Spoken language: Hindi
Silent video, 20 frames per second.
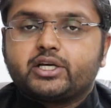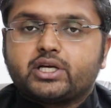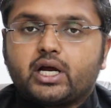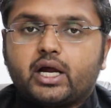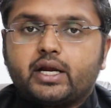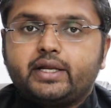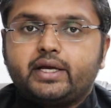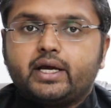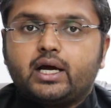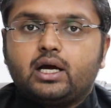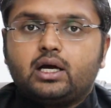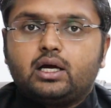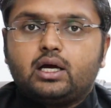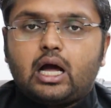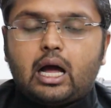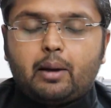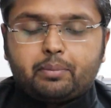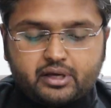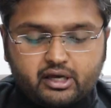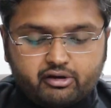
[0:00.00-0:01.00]
परेशानियाँ
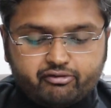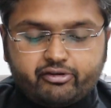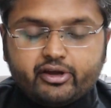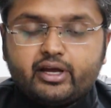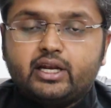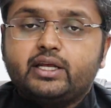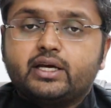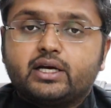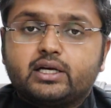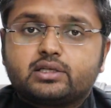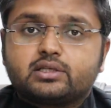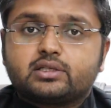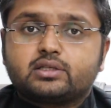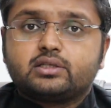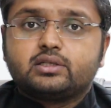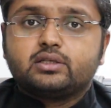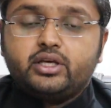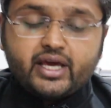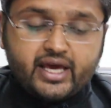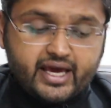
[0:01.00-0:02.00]
आपके फेलियर्स
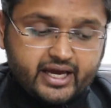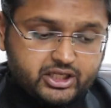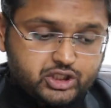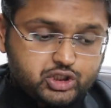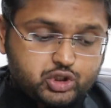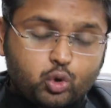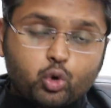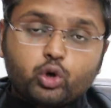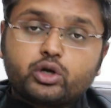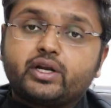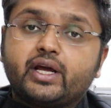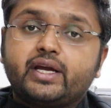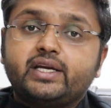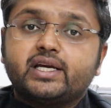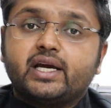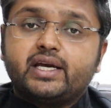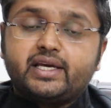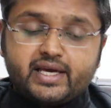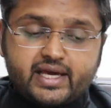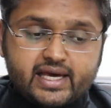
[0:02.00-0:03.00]
ये एक चोट
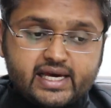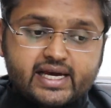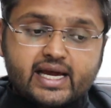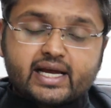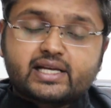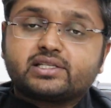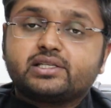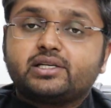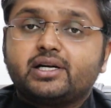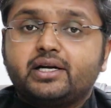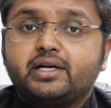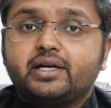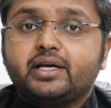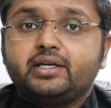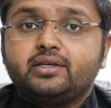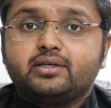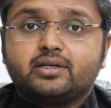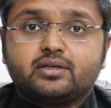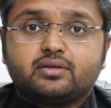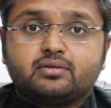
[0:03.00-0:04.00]
नहीं है ये एक एक्सीडेंट
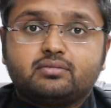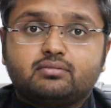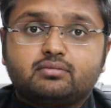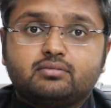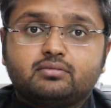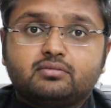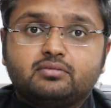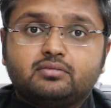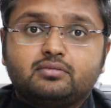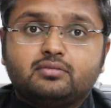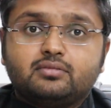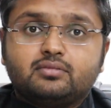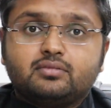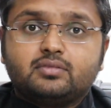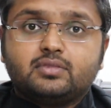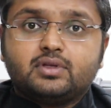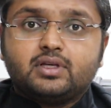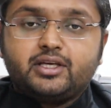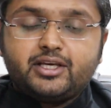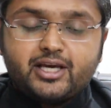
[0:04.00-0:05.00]
नहीं है
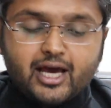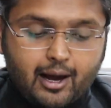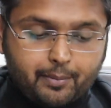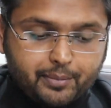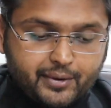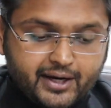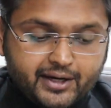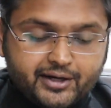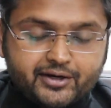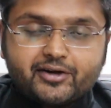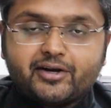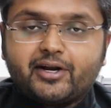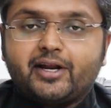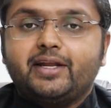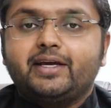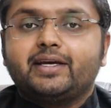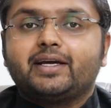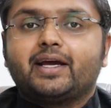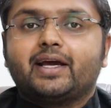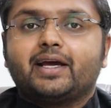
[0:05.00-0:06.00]
ये आपकी
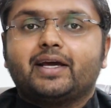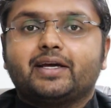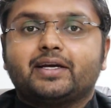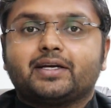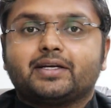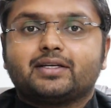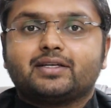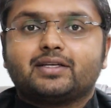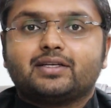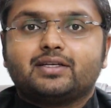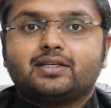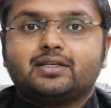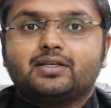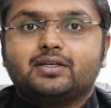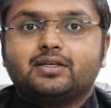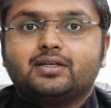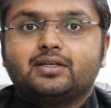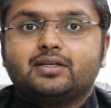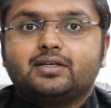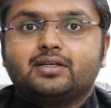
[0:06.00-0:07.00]
ट्रेनिंग है
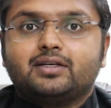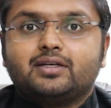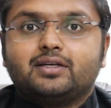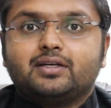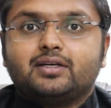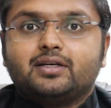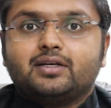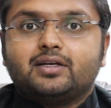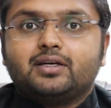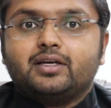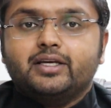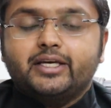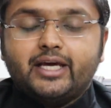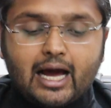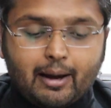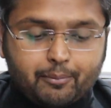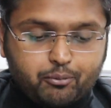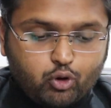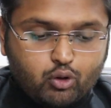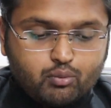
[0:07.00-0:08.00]

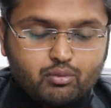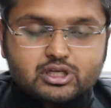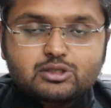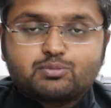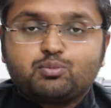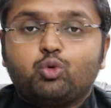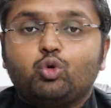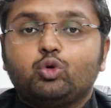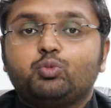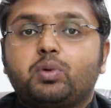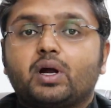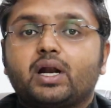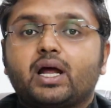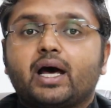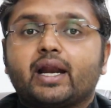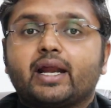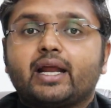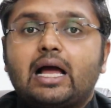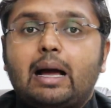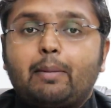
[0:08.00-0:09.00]
ये आपको मजबूत
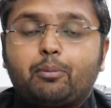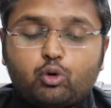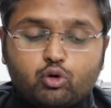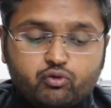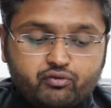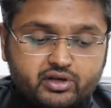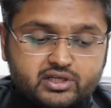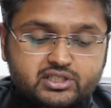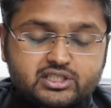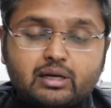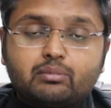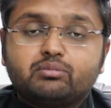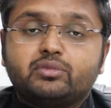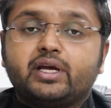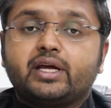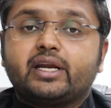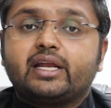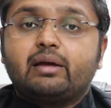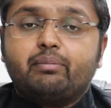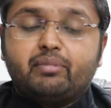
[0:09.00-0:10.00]
बना रहे हैं आपको विजडम
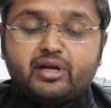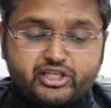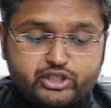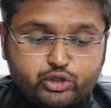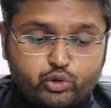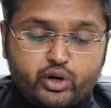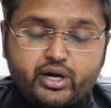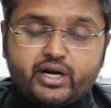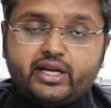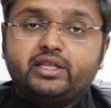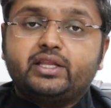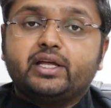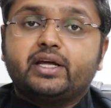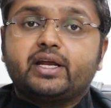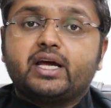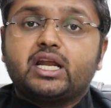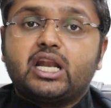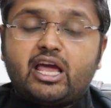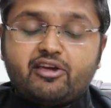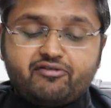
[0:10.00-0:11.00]
दे रहे हैं मेच्योरिटी
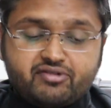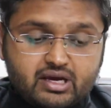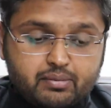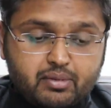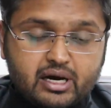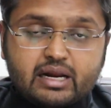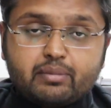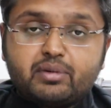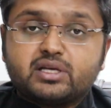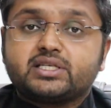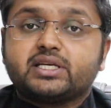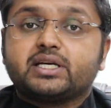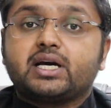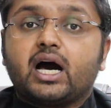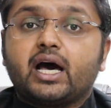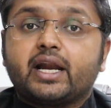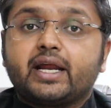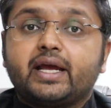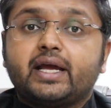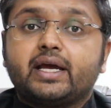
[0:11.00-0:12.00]
दे रहे हैं लाइफ के बारे में
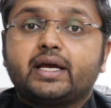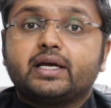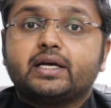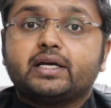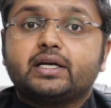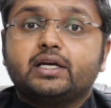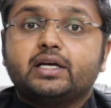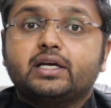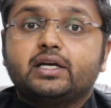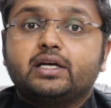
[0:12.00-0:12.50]
सिखा रहे हैं